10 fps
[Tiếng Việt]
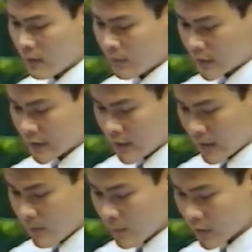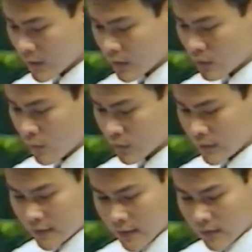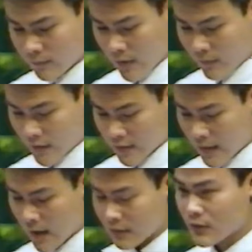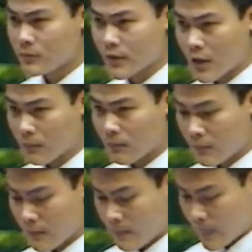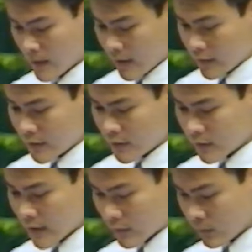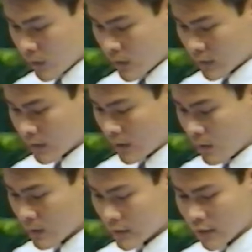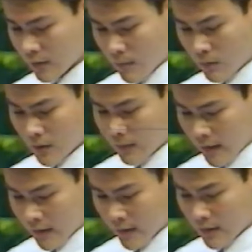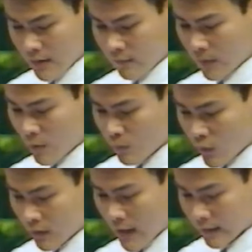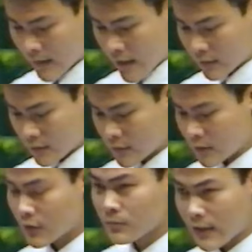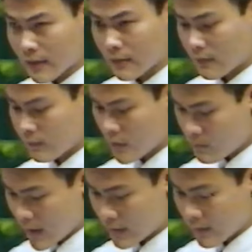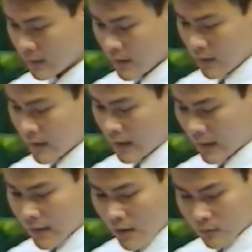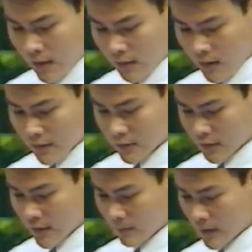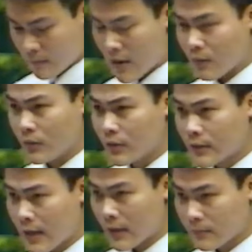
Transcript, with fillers: chỉ thị 34 của Bộ Chính trị về phát triển đảng trong trường học Trí thức trẻ chúng tôi từ lâu đã chờ mong điều này với mong muốn Đảng ta thật sự trong sạch, vững mạnh để lãnh đạo thắng lợi sự nghiệp cách mạng của nước ta.